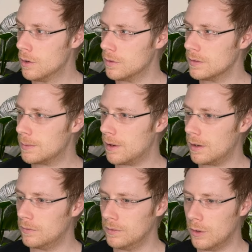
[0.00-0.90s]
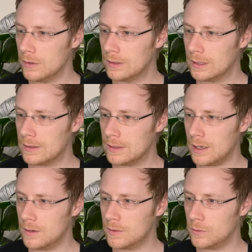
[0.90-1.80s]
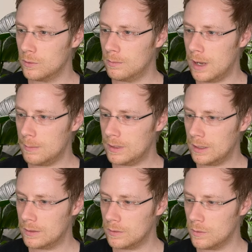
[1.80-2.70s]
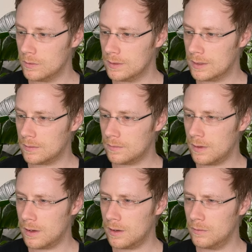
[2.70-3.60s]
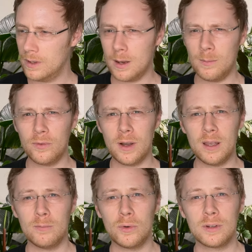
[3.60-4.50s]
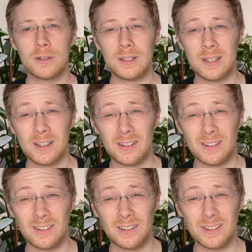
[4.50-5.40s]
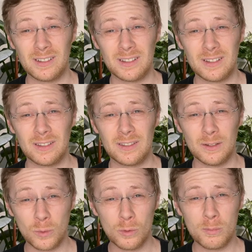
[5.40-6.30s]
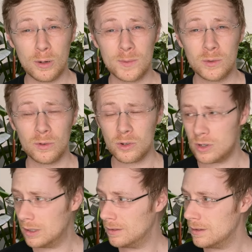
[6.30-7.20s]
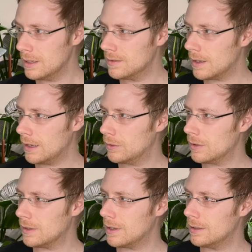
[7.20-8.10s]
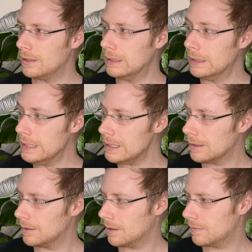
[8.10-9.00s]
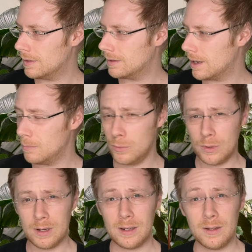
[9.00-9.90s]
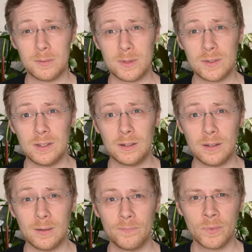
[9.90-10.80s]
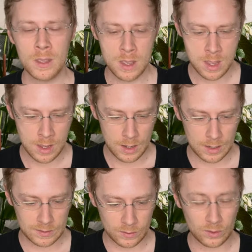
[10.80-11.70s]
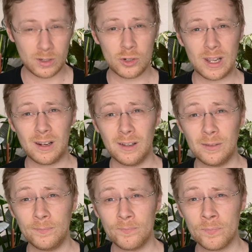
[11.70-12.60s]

Und zwar, heute dreht sich alles um Update. Und zwar, wir haben vor einem Monat den Zitronenbaum zurückgeschnitten. Den zeige ich euch. Das hätte ich nicht gedacht, was in einem Monat alles passieren kann. Ich zeige euch die Stecklinge.